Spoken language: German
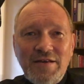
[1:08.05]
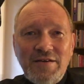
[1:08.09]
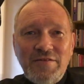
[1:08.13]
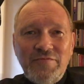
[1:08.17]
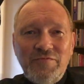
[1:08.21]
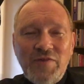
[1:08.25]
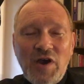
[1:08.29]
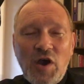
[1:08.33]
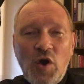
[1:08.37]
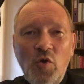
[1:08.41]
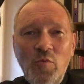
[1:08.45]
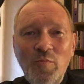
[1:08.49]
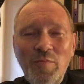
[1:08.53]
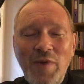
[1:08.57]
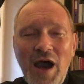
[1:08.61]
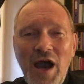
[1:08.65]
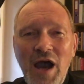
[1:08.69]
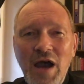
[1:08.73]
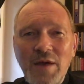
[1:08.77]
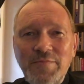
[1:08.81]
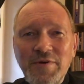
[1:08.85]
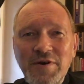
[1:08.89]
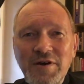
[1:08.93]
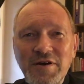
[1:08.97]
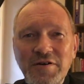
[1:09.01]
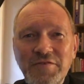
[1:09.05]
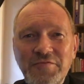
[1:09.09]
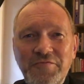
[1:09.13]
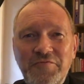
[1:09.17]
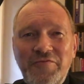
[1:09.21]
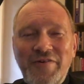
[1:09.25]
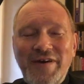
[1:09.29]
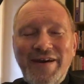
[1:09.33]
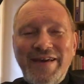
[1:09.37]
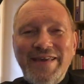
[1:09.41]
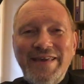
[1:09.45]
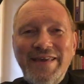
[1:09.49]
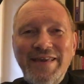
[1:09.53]
Warum aber
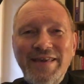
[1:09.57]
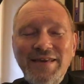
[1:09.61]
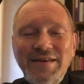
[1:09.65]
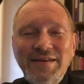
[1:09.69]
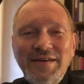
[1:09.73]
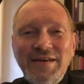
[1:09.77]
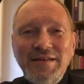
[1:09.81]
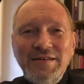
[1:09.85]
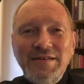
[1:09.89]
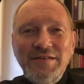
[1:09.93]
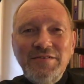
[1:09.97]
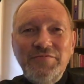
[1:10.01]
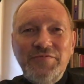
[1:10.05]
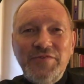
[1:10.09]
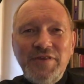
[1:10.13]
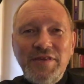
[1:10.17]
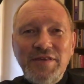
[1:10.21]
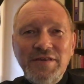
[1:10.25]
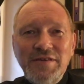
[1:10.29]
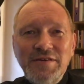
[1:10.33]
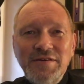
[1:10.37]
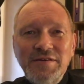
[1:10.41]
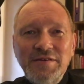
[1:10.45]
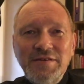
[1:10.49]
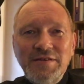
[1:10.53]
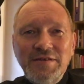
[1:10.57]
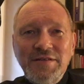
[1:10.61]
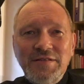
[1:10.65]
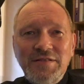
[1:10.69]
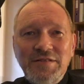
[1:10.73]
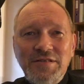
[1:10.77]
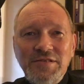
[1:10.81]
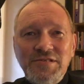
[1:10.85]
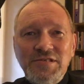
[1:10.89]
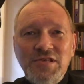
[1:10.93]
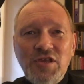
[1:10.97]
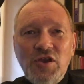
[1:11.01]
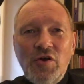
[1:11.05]
verehren wir
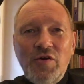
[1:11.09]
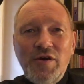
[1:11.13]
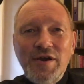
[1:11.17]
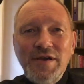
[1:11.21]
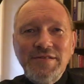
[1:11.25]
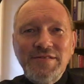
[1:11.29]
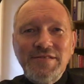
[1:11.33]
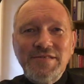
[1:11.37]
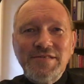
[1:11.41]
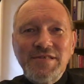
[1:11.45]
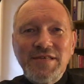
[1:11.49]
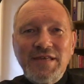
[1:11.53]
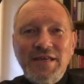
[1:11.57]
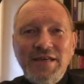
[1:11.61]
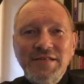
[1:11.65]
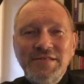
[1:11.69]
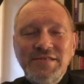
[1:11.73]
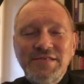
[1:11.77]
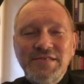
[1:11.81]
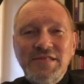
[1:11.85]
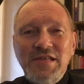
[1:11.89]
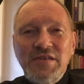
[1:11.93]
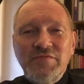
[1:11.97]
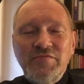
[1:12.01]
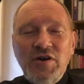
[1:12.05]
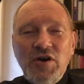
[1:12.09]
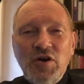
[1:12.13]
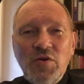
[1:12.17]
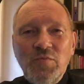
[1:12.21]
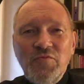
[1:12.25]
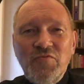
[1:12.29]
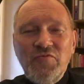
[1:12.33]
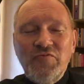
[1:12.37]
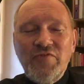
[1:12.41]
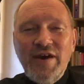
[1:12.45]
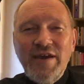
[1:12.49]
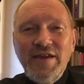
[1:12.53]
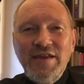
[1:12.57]
das Kreuz Christi? Warum
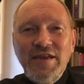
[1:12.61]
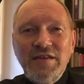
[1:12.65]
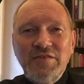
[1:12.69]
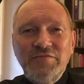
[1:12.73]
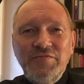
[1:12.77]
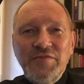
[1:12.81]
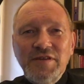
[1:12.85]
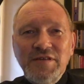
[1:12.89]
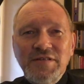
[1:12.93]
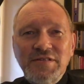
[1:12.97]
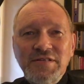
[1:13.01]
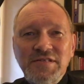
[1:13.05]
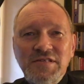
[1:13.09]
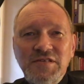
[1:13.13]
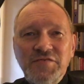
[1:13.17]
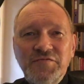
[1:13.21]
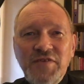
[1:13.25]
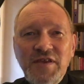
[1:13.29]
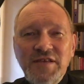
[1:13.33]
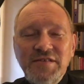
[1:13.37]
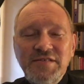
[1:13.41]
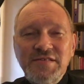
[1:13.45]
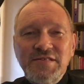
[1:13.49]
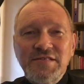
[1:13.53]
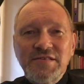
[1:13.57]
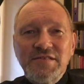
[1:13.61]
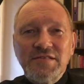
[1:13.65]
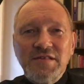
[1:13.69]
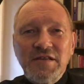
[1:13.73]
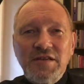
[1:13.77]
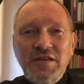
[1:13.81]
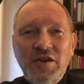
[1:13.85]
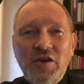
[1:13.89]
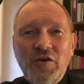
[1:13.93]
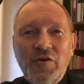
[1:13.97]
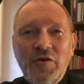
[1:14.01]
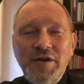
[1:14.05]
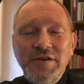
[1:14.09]
feiern wir das Fest der
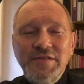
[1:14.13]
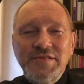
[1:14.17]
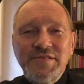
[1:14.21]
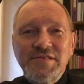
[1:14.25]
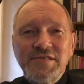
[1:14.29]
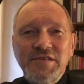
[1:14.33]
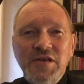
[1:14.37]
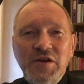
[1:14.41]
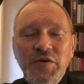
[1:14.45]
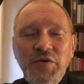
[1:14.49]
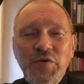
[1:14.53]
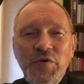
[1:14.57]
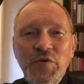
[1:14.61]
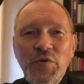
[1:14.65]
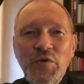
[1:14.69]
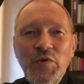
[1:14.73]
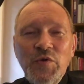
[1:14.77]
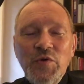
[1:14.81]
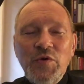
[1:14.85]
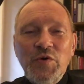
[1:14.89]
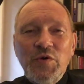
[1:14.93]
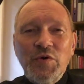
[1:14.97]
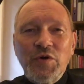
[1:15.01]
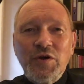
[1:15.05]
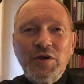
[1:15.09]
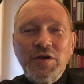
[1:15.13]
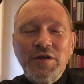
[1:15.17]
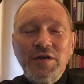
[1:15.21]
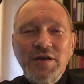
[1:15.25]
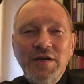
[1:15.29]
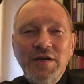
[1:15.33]
Kreuzerhöhung,